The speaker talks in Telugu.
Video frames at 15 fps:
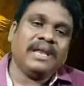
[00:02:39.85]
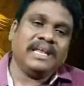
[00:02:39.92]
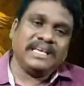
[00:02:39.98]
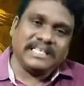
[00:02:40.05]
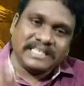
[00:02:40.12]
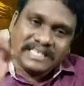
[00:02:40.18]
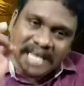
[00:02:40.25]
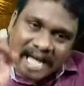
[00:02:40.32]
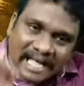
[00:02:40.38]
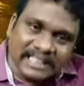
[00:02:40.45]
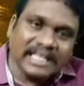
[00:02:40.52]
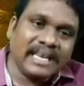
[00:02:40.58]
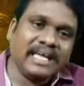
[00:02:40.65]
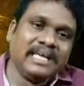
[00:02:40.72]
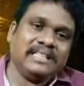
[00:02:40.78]
నీకు
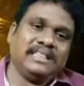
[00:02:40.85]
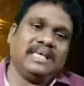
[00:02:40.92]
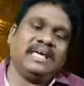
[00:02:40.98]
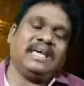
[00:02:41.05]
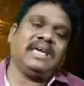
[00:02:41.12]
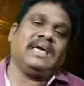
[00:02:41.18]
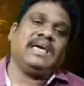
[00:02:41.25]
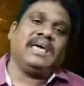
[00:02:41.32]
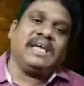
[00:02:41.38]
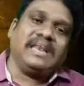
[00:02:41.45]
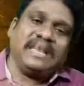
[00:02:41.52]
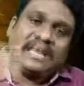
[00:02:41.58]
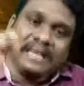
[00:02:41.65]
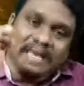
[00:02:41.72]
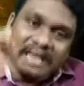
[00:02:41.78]
చేతనైతే
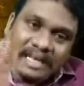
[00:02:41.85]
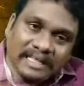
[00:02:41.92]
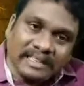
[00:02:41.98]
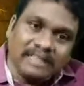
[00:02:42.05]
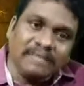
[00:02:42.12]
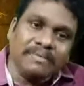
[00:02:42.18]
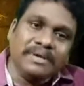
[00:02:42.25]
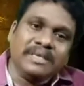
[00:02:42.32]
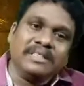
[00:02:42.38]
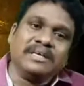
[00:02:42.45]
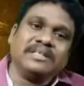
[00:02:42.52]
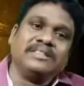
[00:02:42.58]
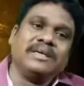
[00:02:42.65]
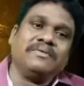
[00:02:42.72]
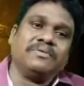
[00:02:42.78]
నీ గ్రంథం
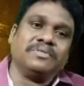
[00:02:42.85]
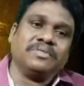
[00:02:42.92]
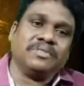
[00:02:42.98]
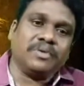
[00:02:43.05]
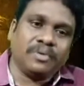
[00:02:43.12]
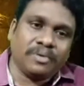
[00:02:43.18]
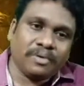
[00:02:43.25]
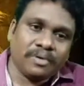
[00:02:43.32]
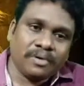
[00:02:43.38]
ఏదైతే ఉందో